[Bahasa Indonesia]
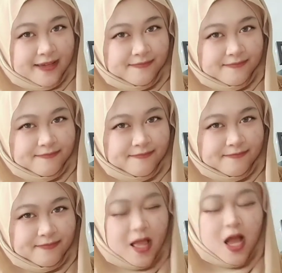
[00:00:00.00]
oke
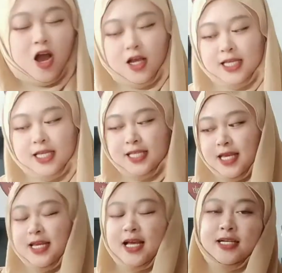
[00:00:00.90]
saya nak
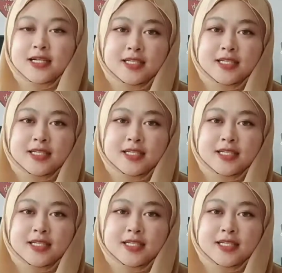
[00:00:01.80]
kenalkan